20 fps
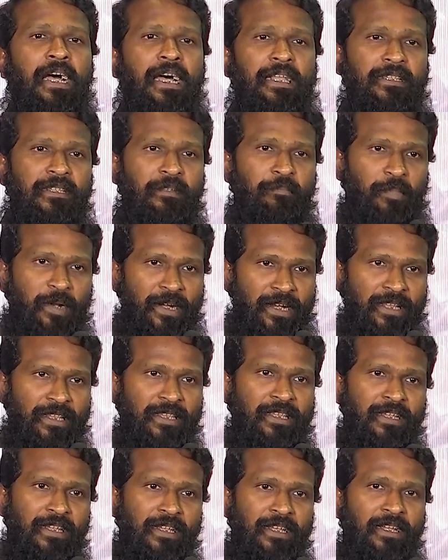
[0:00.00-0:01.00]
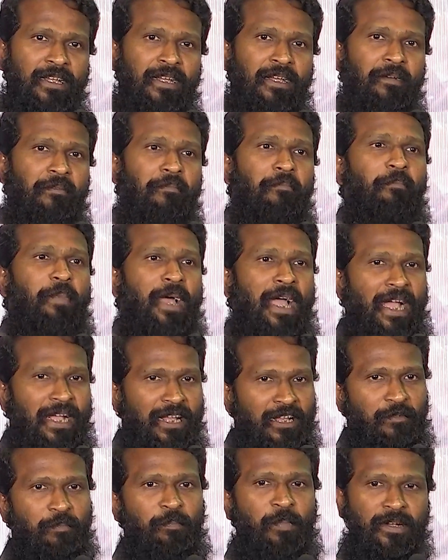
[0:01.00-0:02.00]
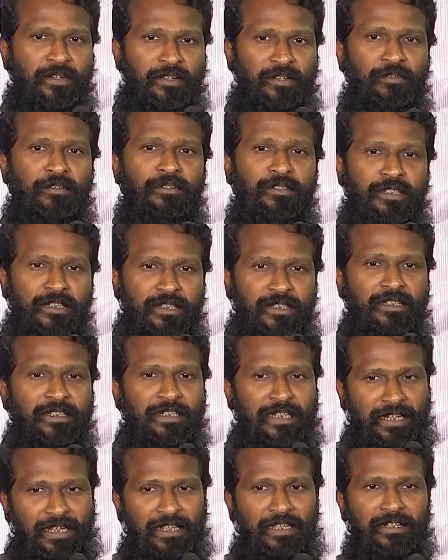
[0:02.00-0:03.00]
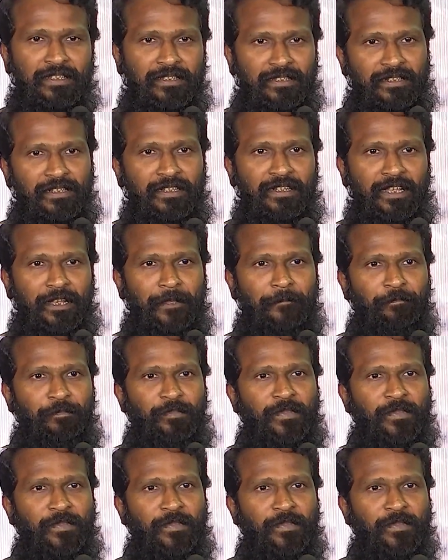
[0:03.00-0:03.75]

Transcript: அந்த படத்தை பேக் பண்ணணும்னு நினைக்கிறது இருக்கு இல்லையா